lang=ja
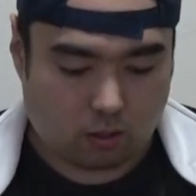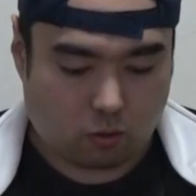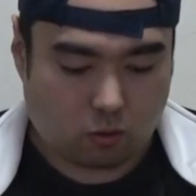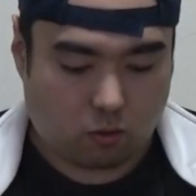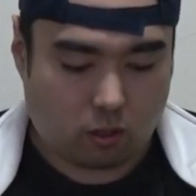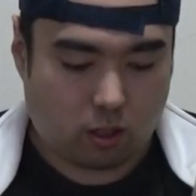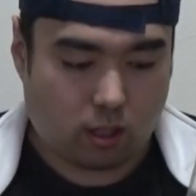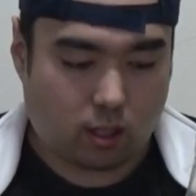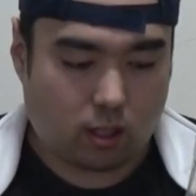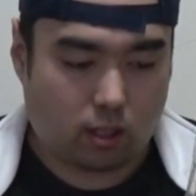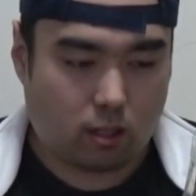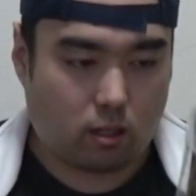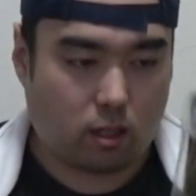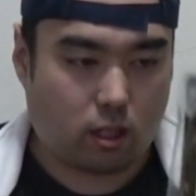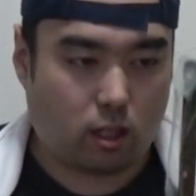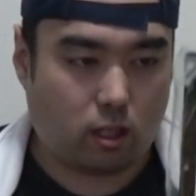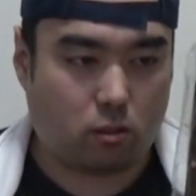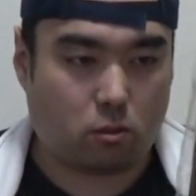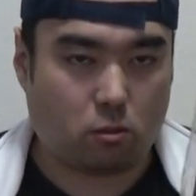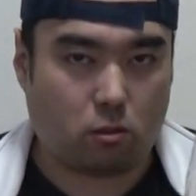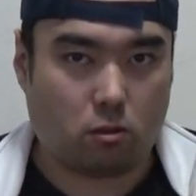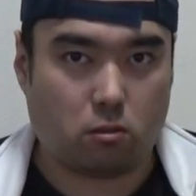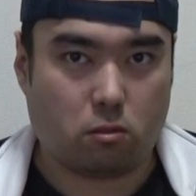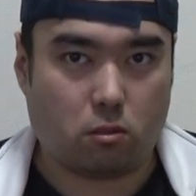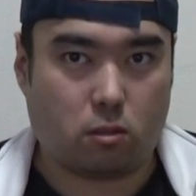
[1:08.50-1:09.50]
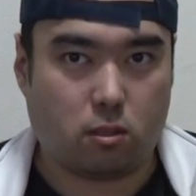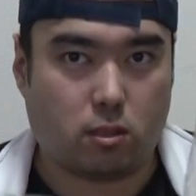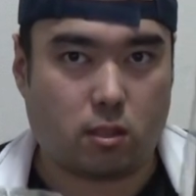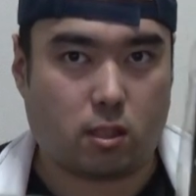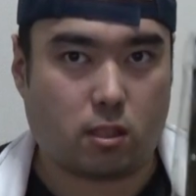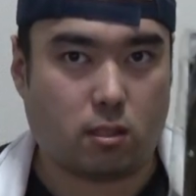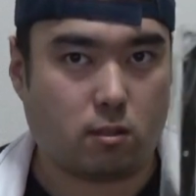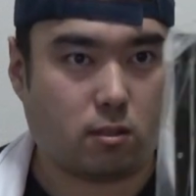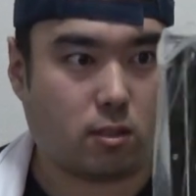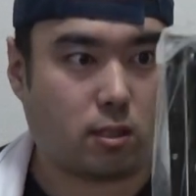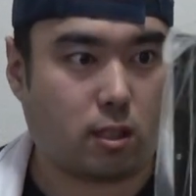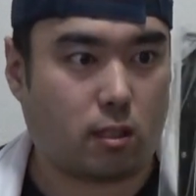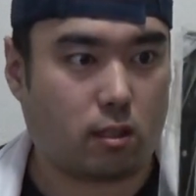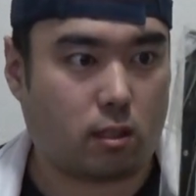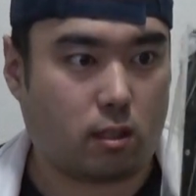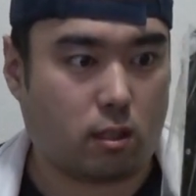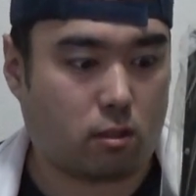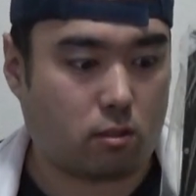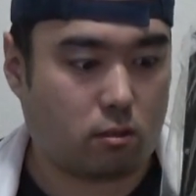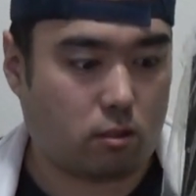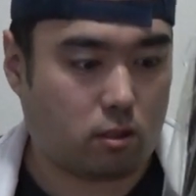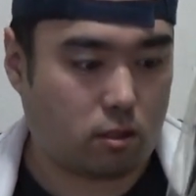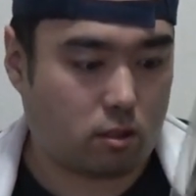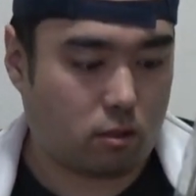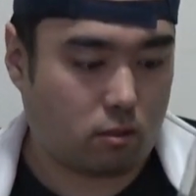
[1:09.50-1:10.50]
らこれがライトに取り付ける三
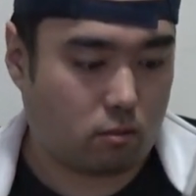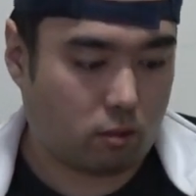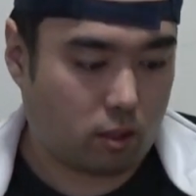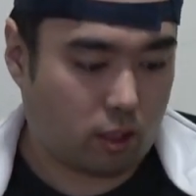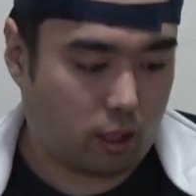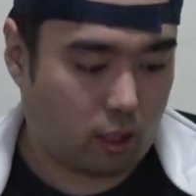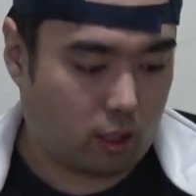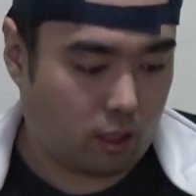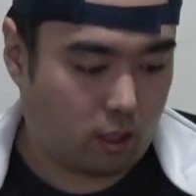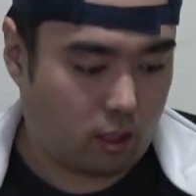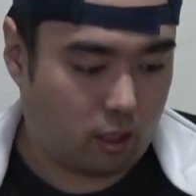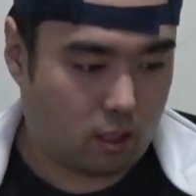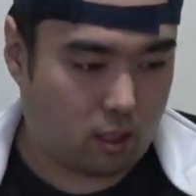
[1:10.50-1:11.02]
脚ですよね